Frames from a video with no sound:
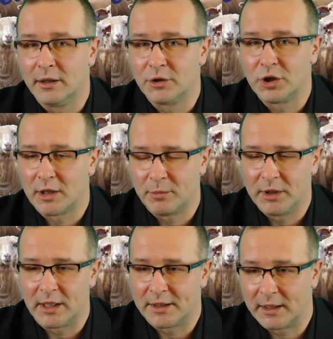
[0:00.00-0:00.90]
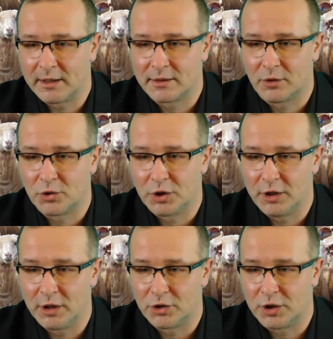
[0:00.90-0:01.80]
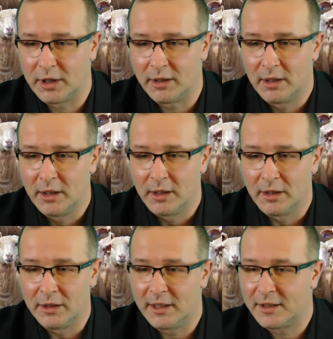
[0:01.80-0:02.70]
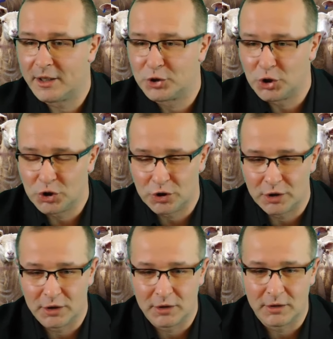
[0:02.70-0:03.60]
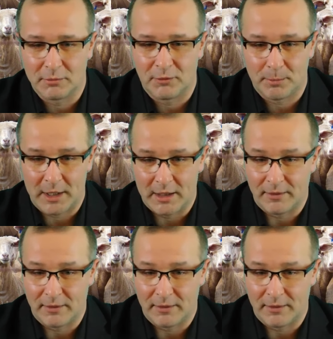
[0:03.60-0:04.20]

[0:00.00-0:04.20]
cierpi na takie schorzenie, że jedna część pana